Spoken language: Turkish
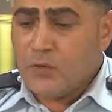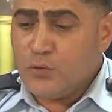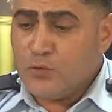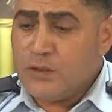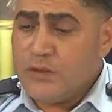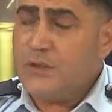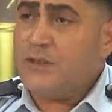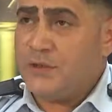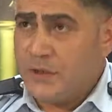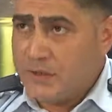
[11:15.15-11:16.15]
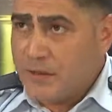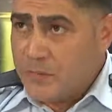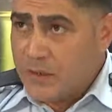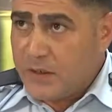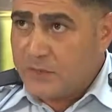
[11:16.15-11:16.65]
yol üzerinde
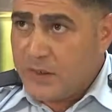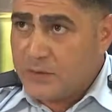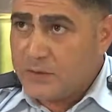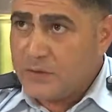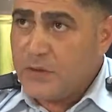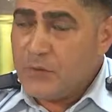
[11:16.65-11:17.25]
işaretlemeler vardır